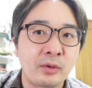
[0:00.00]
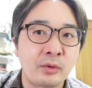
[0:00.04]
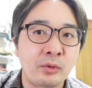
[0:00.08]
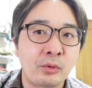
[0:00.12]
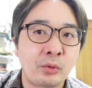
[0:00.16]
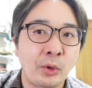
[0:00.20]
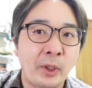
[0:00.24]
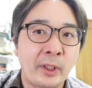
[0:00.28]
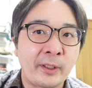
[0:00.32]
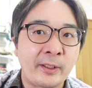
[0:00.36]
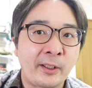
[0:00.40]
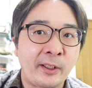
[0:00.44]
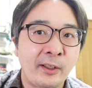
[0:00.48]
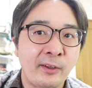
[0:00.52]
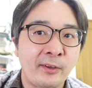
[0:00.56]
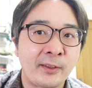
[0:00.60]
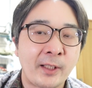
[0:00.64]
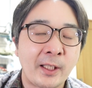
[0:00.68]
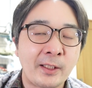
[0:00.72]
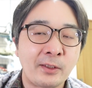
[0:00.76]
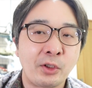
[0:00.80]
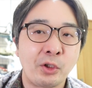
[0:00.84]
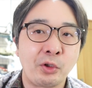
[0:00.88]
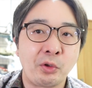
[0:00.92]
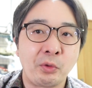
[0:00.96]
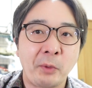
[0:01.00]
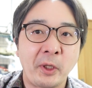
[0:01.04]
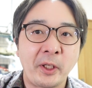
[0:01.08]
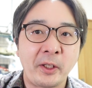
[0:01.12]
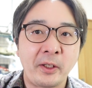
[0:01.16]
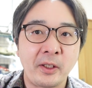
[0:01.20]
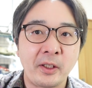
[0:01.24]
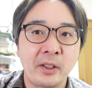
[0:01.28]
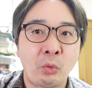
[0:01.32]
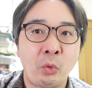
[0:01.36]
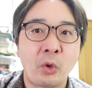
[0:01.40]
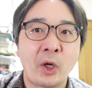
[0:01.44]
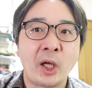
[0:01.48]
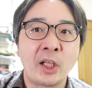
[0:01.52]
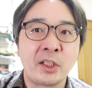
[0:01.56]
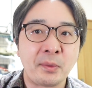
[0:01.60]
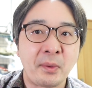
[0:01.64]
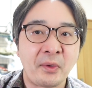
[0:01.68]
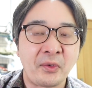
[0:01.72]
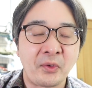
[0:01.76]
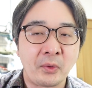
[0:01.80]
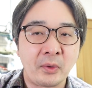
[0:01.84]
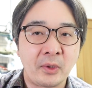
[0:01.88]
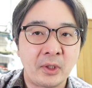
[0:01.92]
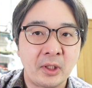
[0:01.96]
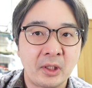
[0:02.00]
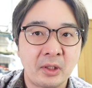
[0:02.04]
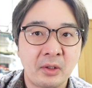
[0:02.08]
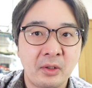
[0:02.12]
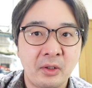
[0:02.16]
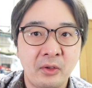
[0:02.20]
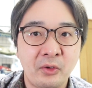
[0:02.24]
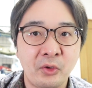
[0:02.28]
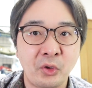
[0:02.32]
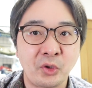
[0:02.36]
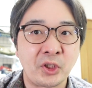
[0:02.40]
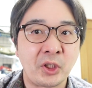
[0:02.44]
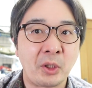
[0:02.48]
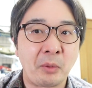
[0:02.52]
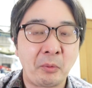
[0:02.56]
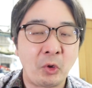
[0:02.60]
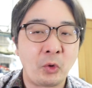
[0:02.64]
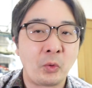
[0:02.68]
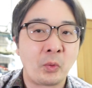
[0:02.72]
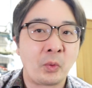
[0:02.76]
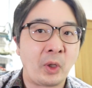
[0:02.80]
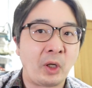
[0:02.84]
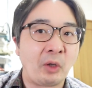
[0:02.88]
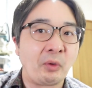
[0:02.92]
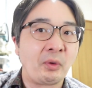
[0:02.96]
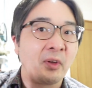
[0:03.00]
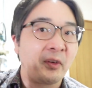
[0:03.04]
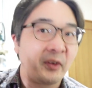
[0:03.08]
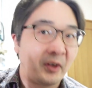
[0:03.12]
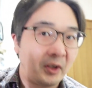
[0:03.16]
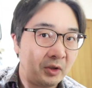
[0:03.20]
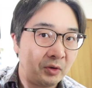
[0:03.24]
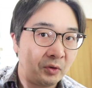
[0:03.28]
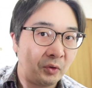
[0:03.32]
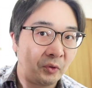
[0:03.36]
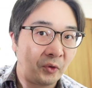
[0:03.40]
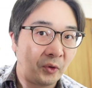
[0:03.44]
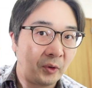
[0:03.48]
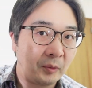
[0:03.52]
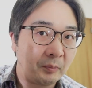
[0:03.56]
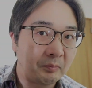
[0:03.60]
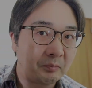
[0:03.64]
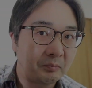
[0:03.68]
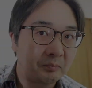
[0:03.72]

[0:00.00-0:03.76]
どうやって消すかっていうのまで公開しますので、そちらもご覧ください。どうぞ。